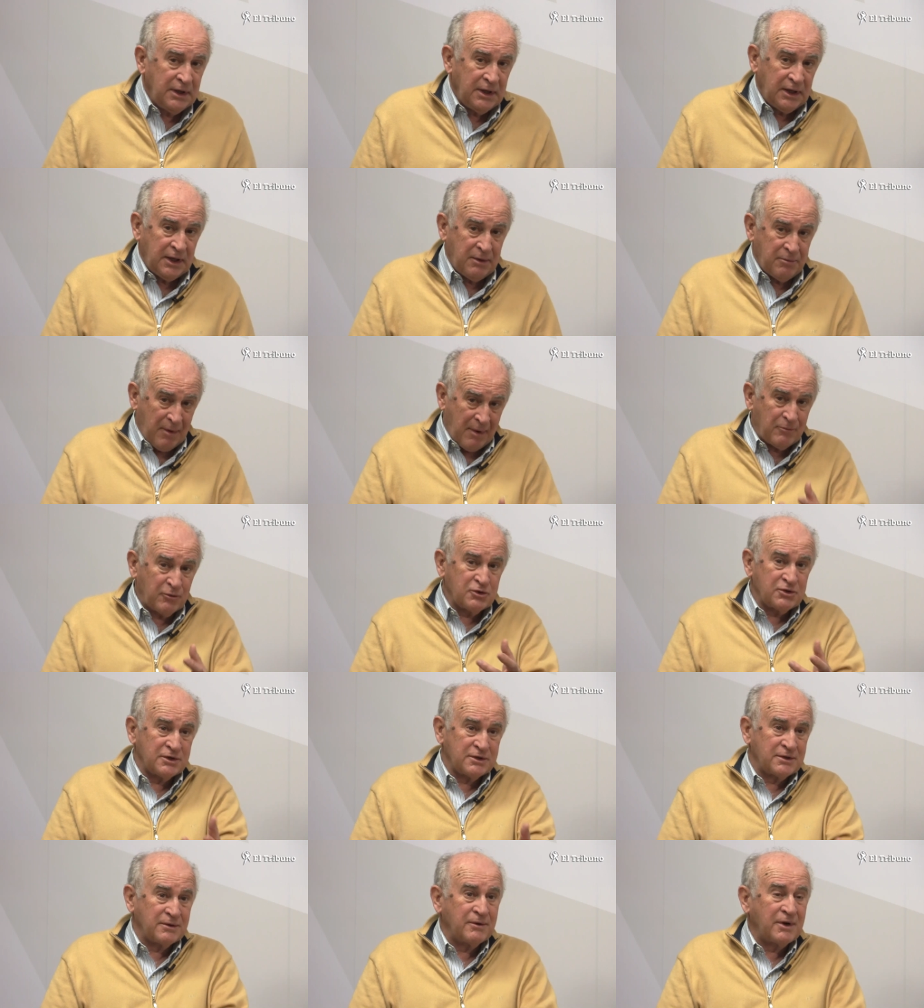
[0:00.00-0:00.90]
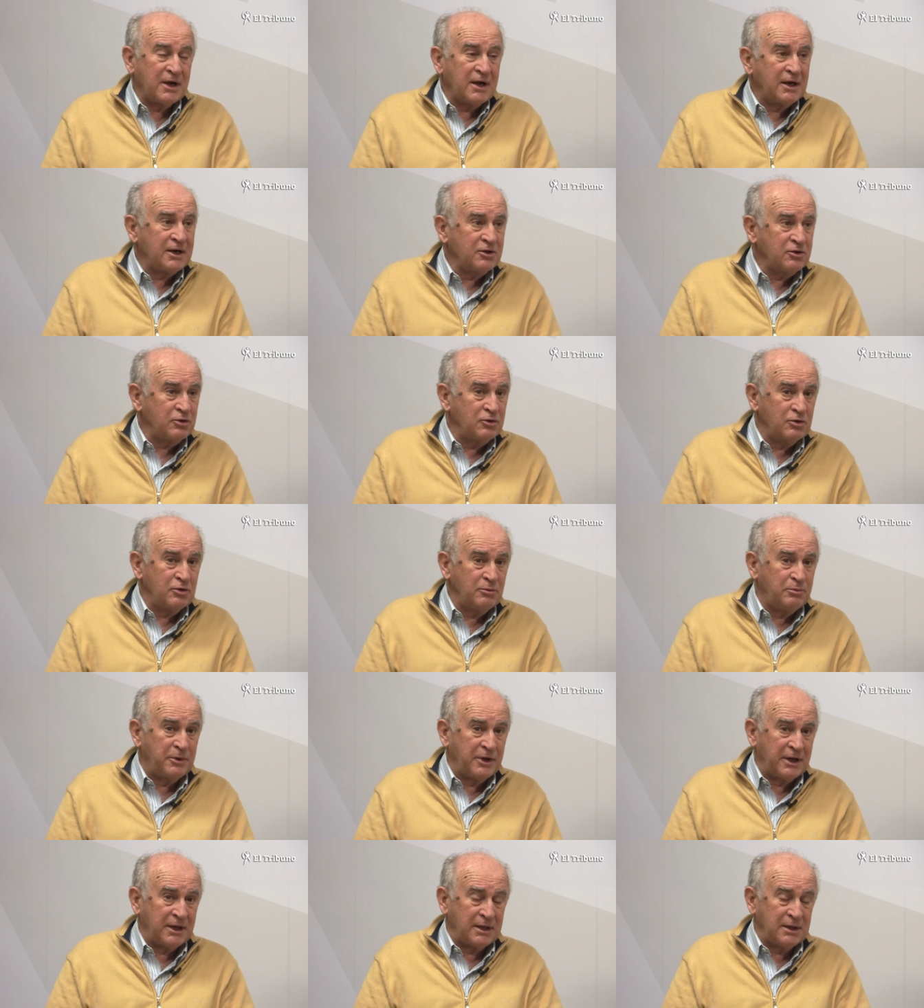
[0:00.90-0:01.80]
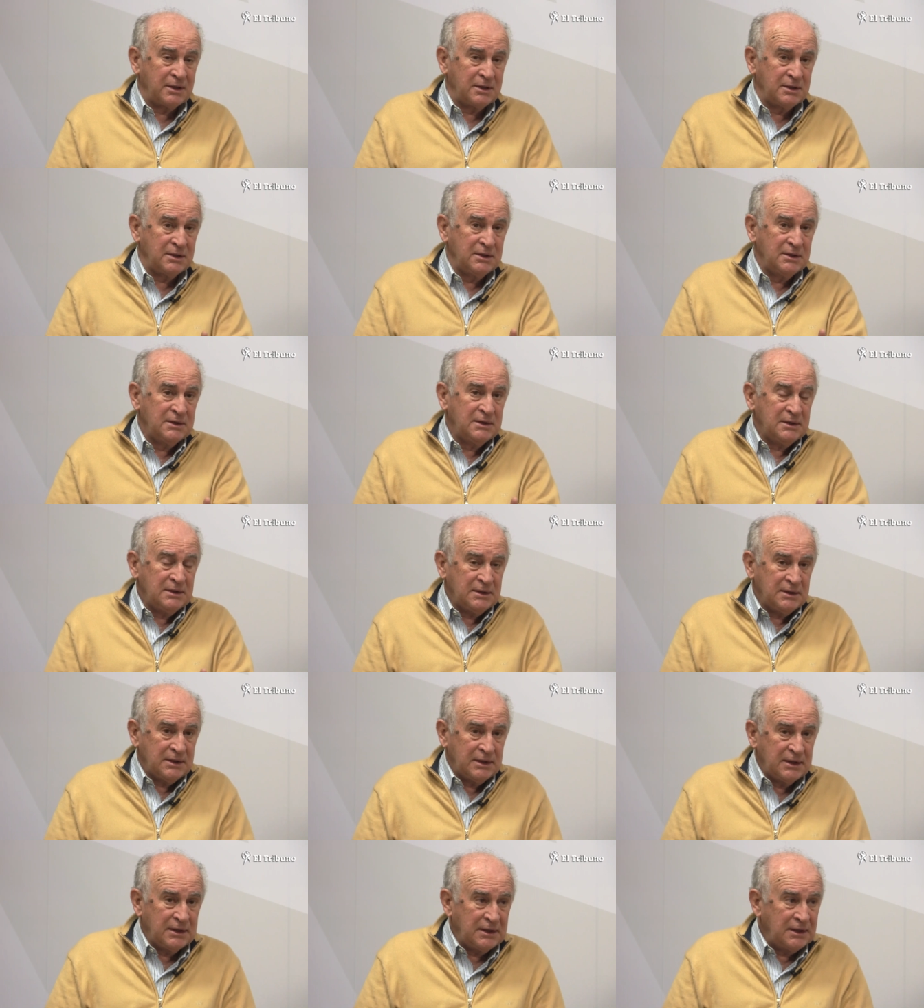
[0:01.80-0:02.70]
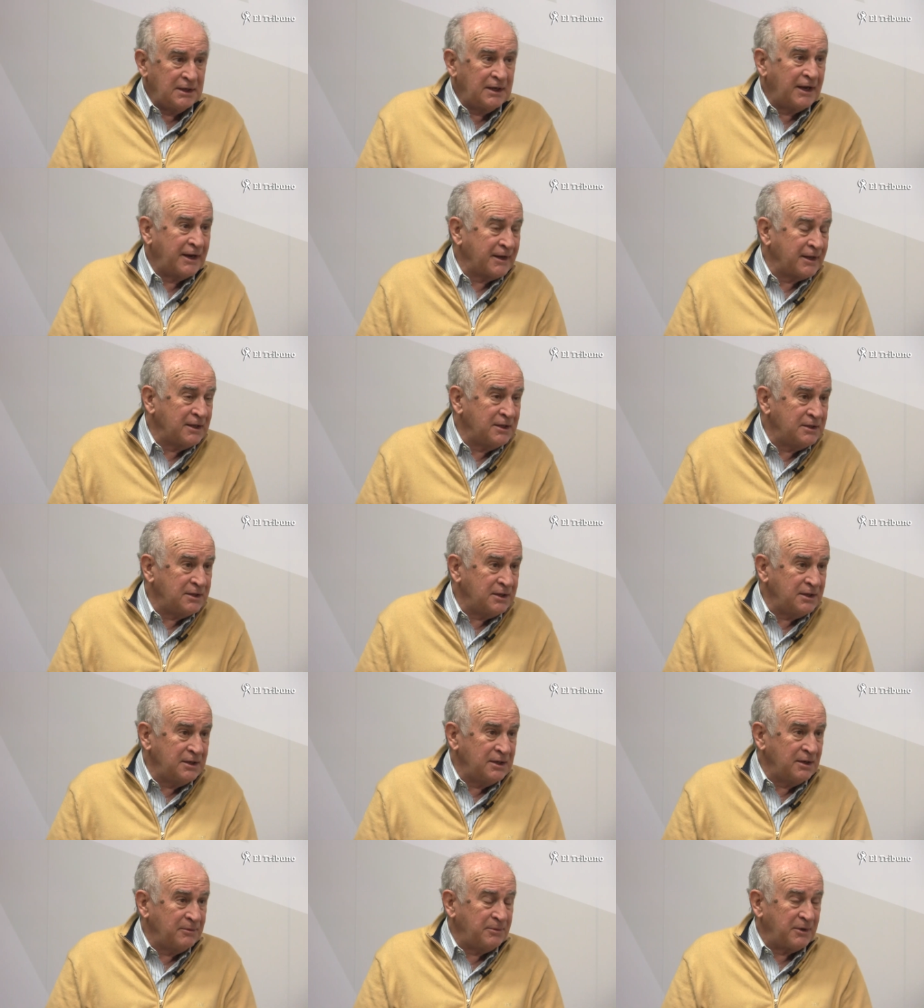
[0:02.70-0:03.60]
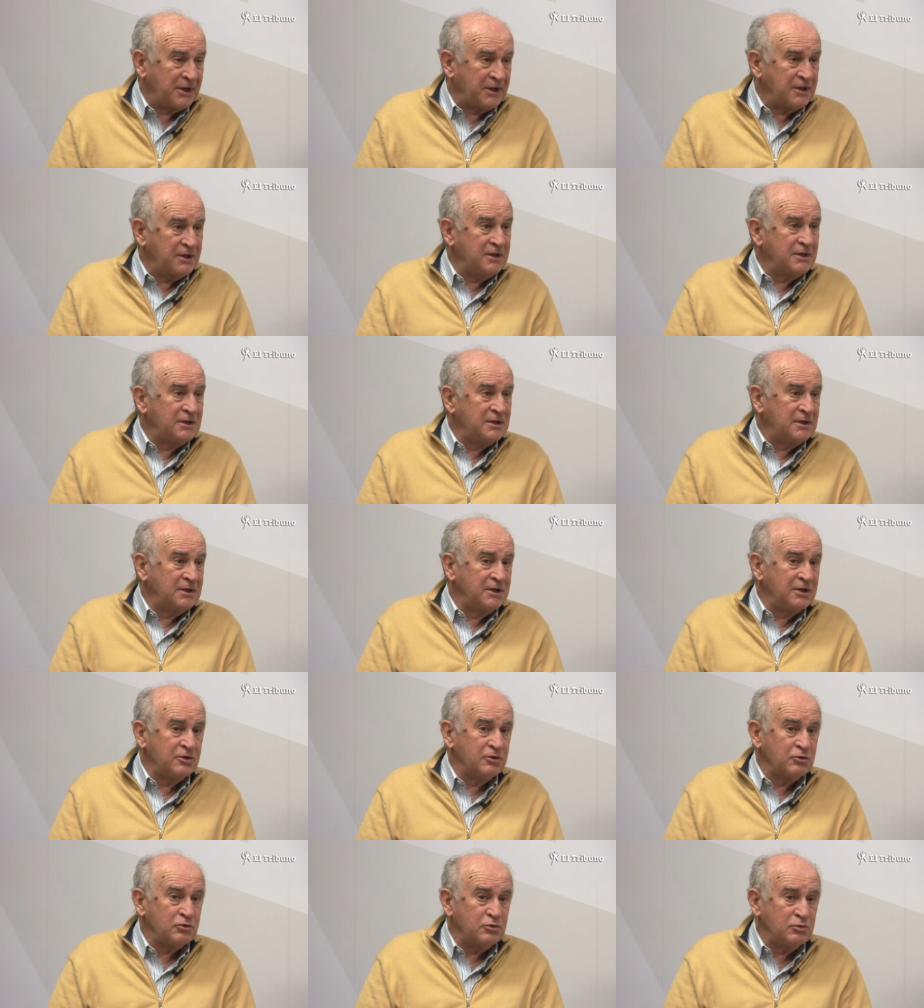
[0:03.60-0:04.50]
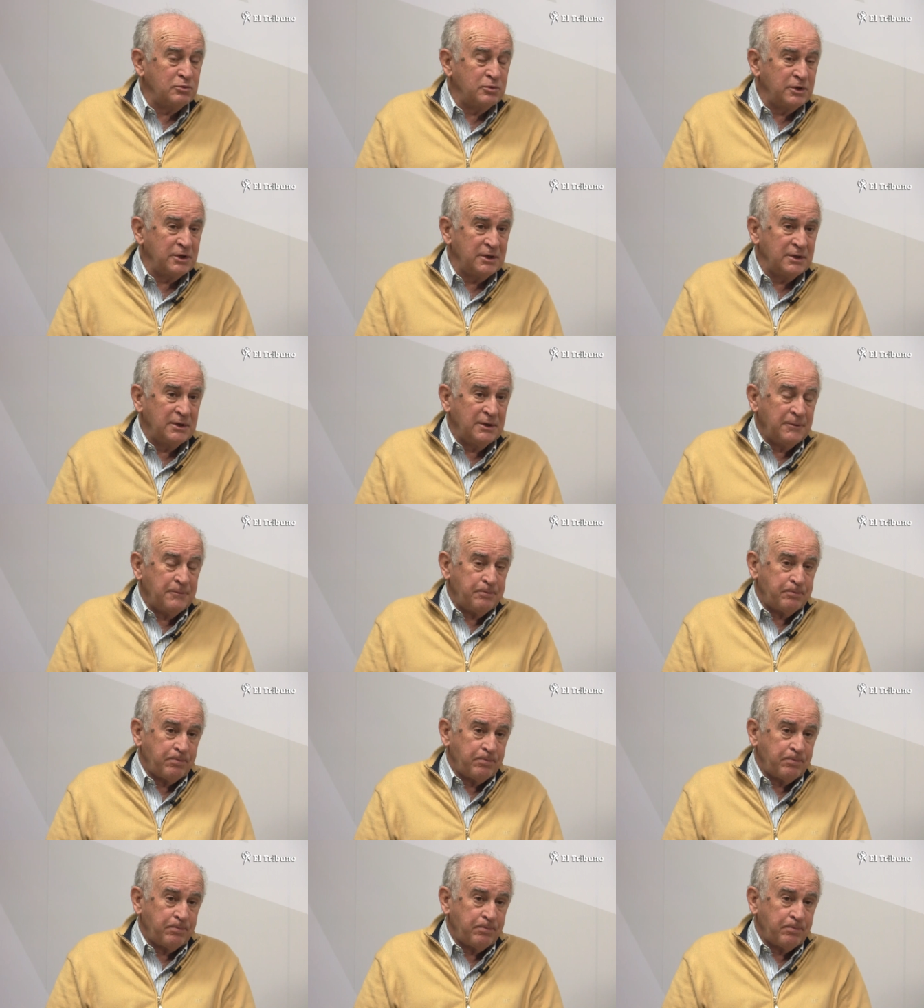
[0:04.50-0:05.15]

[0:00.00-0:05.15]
y vamos a trabajar todos para que eh, la Argentina a partir del 10 de octubre